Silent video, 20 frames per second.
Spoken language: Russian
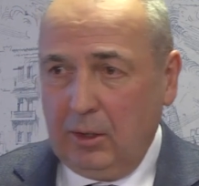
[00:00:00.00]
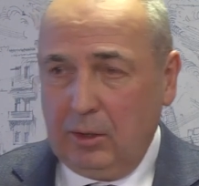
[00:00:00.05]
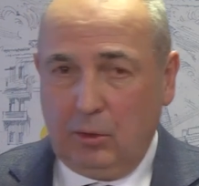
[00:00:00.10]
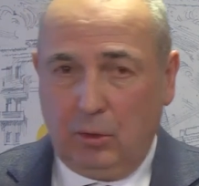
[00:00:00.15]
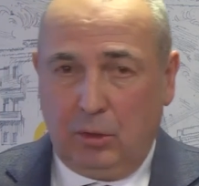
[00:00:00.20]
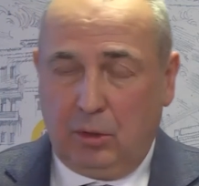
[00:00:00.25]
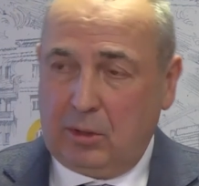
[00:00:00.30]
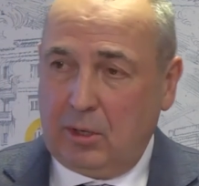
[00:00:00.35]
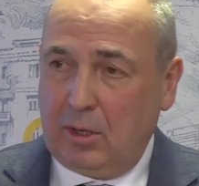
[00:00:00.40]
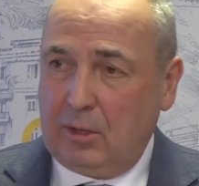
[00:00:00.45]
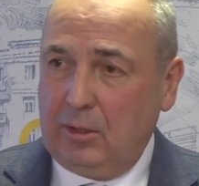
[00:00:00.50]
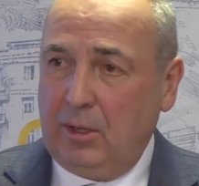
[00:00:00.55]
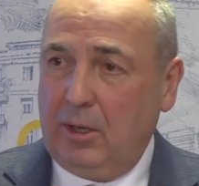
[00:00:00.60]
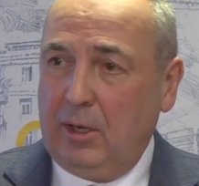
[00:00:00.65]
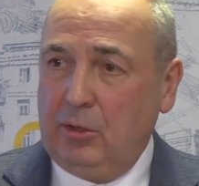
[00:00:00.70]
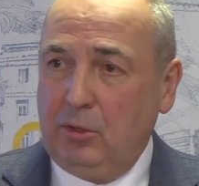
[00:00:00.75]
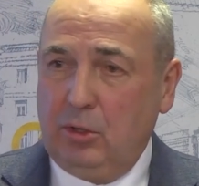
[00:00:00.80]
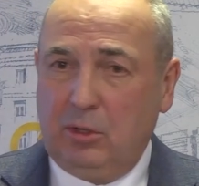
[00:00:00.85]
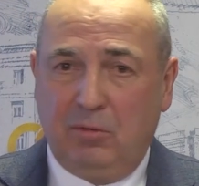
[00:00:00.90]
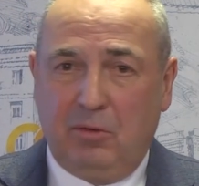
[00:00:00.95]
но
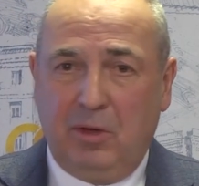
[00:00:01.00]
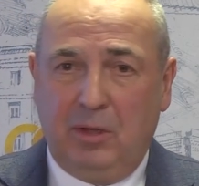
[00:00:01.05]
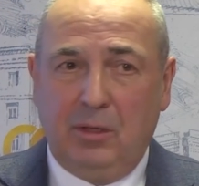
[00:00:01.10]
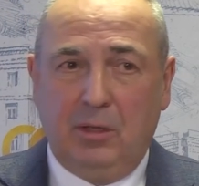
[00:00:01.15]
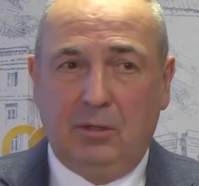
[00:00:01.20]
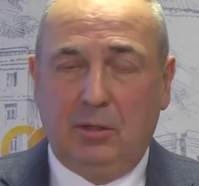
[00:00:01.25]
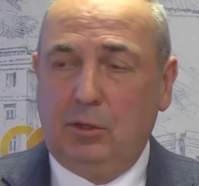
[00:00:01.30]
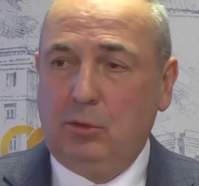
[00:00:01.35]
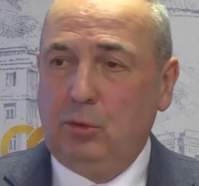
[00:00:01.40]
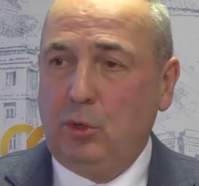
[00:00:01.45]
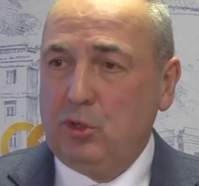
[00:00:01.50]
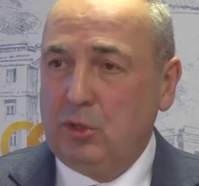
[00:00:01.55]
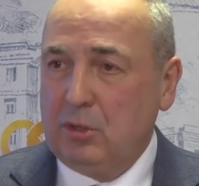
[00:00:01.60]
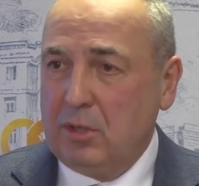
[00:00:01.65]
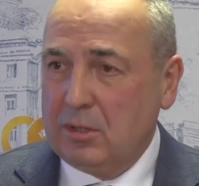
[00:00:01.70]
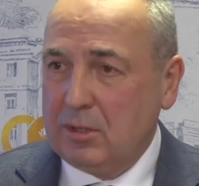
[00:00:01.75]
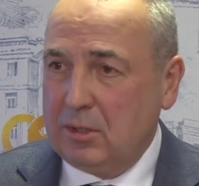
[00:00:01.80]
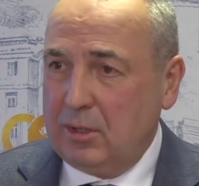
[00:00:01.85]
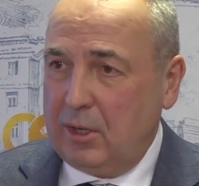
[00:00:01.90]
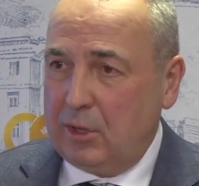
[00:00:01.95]
когда идет война, ты
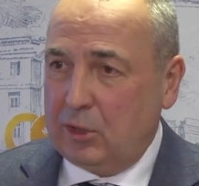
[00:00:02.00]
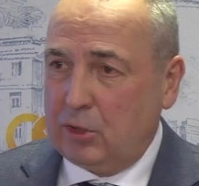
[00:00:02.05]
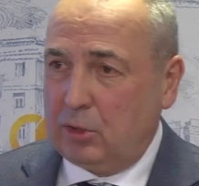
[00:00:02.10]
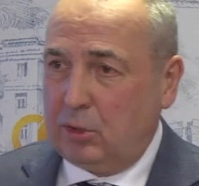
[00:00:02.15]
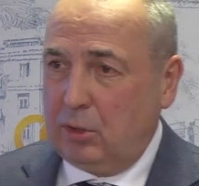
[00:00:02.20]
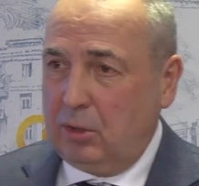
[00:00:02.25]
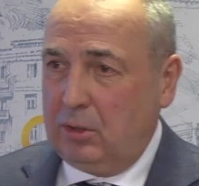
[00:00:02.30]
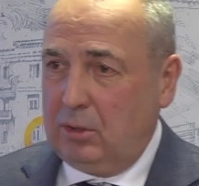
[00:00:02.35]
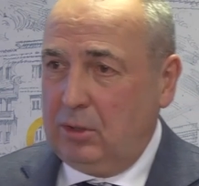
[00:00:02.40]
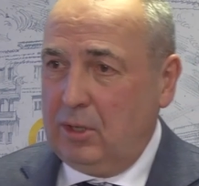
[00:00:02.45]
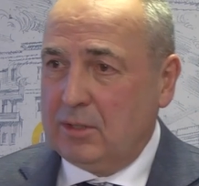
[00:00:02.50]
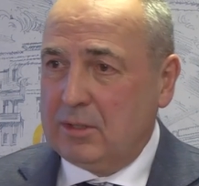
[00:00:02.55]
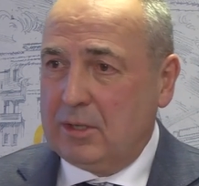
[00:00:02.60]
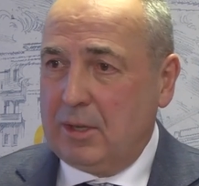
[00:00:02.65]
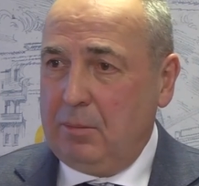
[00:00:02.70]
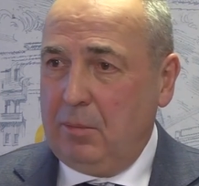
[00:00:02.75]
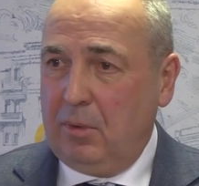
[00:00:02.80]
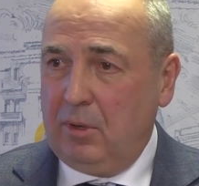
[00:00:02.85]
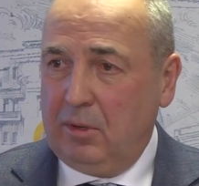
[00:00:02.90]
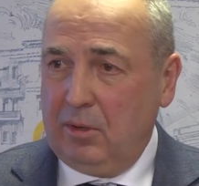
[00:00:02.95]
точно знаешь, где
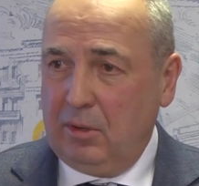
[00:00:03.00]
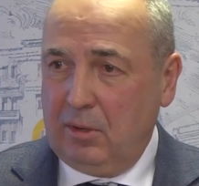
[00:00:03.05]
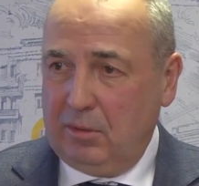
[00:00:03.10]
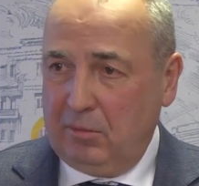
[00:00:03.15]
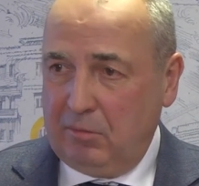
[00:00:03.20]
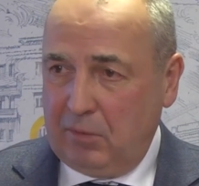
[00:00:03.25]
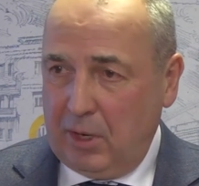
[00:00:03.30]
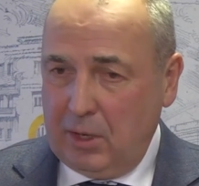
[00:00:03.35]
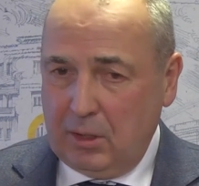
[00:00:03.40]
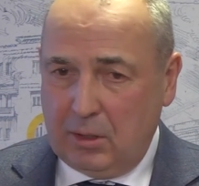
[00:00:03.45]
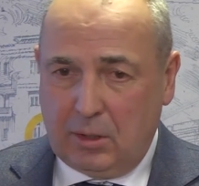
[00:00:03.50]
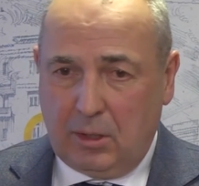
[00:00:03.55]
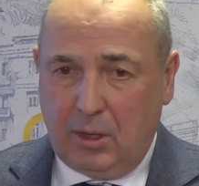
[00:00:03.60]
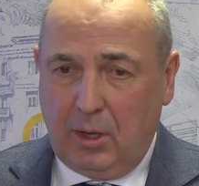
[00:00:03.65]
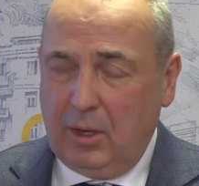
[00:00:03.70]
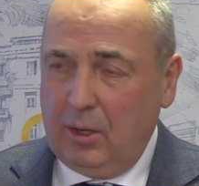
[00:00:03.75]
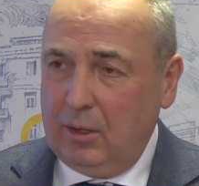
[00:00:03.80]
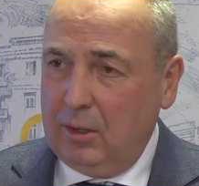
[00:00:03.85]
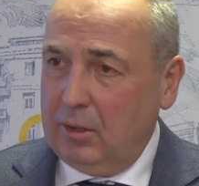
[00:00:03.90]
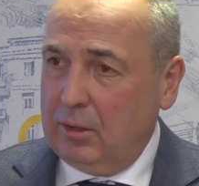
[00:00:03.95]
э, враг,
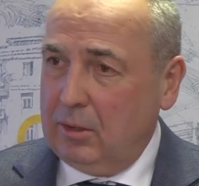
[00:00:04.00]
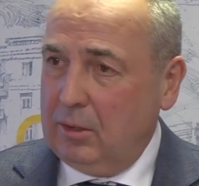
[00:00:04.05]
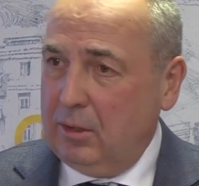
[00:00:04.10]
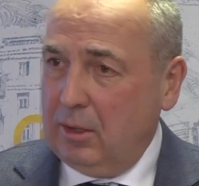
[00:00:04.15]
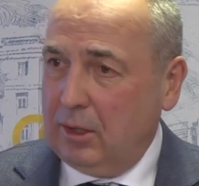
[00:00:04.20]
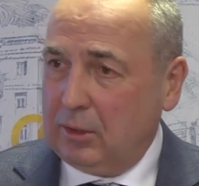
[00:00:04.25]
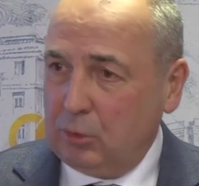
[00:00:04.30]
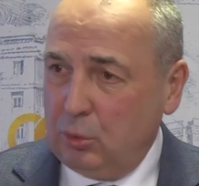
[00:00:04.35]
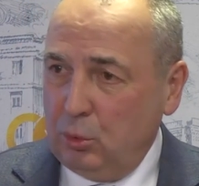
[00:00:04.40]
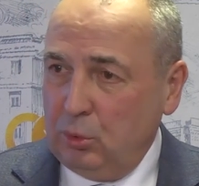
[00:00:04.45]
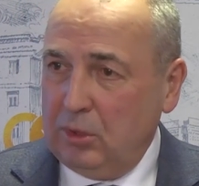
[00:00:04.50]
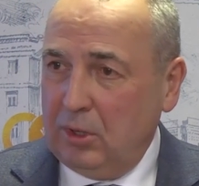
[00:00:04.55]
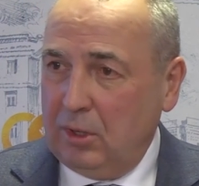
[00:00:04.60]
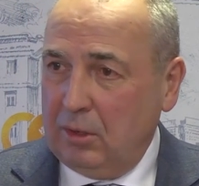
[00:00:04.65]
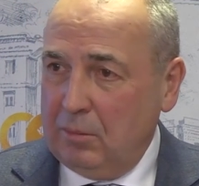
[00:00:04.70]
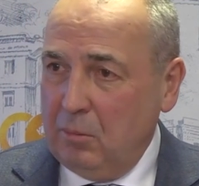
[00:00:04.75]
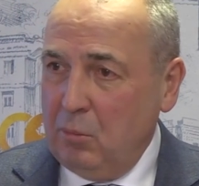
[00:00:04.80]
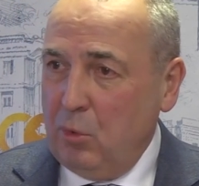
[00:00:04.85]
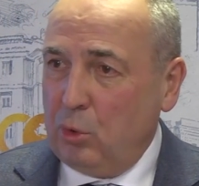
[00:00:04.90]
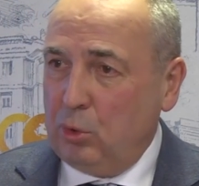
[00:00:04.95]

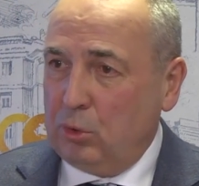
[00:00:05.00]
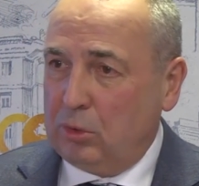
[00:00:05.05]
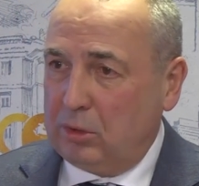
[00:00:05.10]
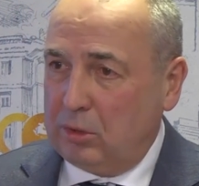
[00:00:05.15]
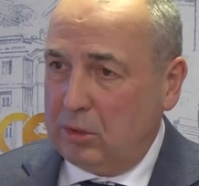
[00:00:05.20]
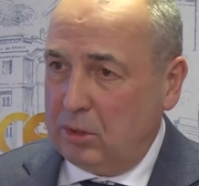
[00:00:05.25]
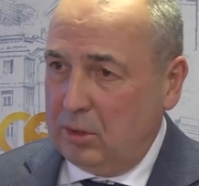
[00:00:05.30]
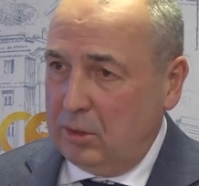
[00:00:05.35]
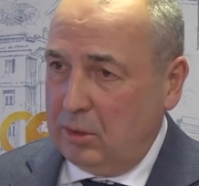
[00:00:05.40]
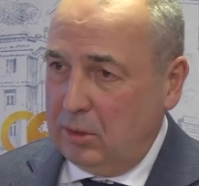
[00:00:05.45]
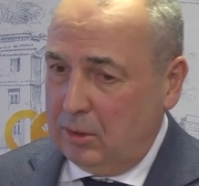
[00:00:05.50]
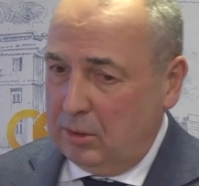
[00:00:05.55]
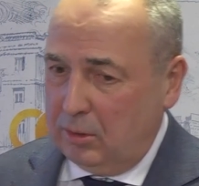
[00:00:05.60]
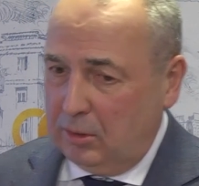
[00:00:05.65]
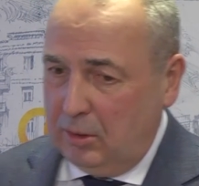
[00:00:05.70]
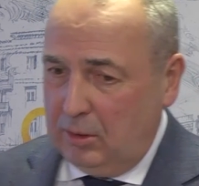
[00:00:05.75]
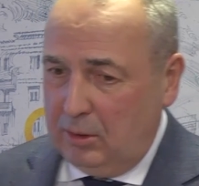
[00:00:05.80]
откуда могут э,